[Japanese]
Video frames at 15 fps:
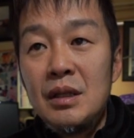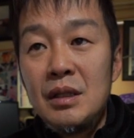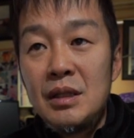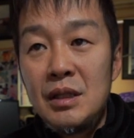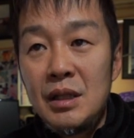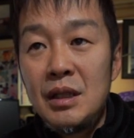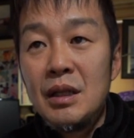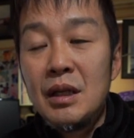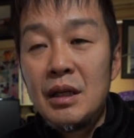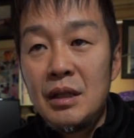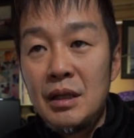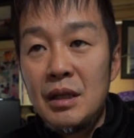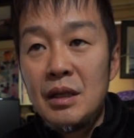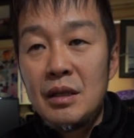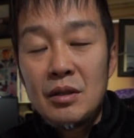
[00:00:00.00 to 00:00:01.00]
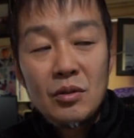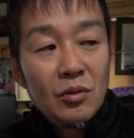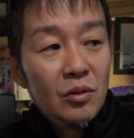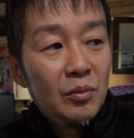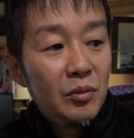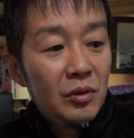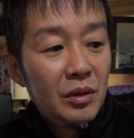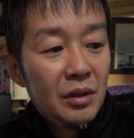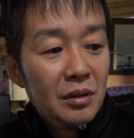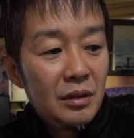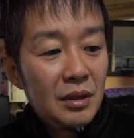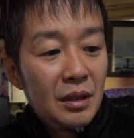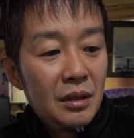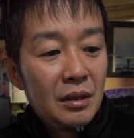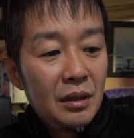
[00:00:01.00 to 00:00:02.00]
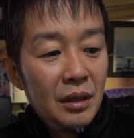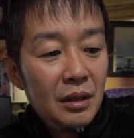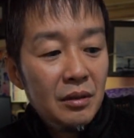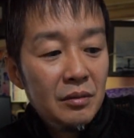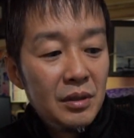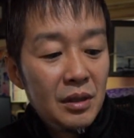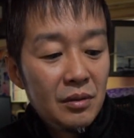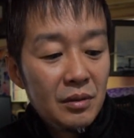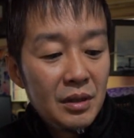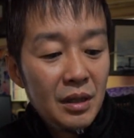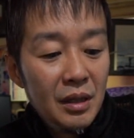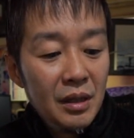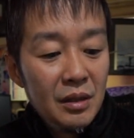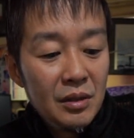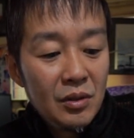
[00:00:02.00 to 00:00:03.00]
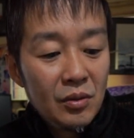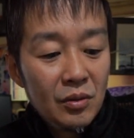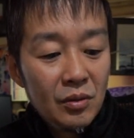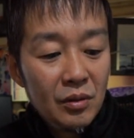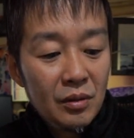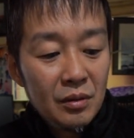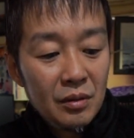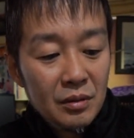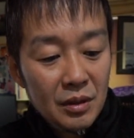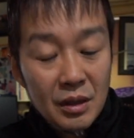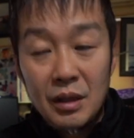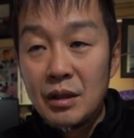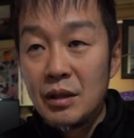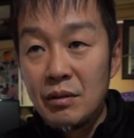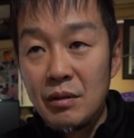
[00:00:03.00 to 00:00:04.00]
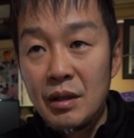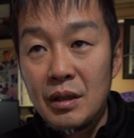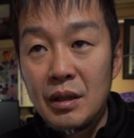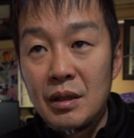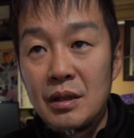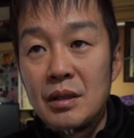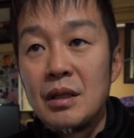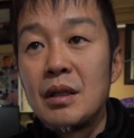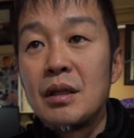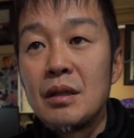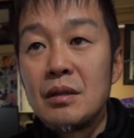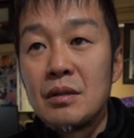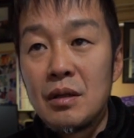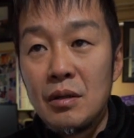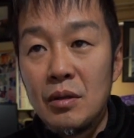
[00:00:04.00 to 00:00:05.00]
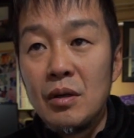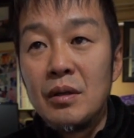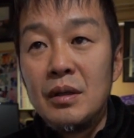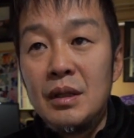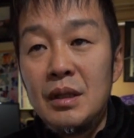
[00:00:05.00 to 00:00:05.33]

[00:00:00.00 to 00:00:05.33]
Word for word: 知り合いでそのモデルさんがうちの製品ちょっと使ってくれたりしてたんですけど